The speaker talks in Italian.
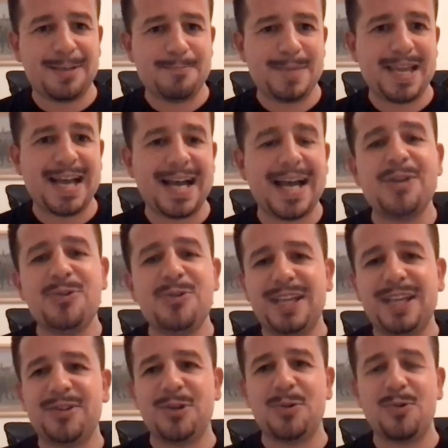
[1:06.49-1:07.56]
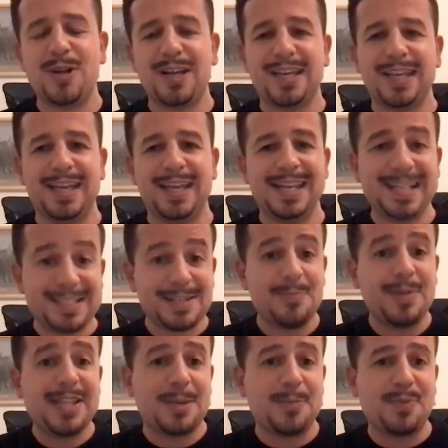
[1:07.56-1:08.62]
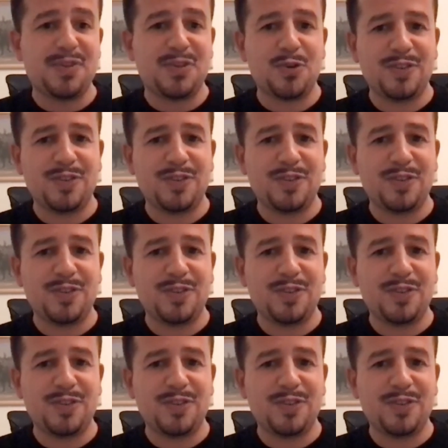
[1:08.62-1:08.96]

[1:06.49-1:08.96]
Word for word: mi ha aiutato in quella che inizialmente potevo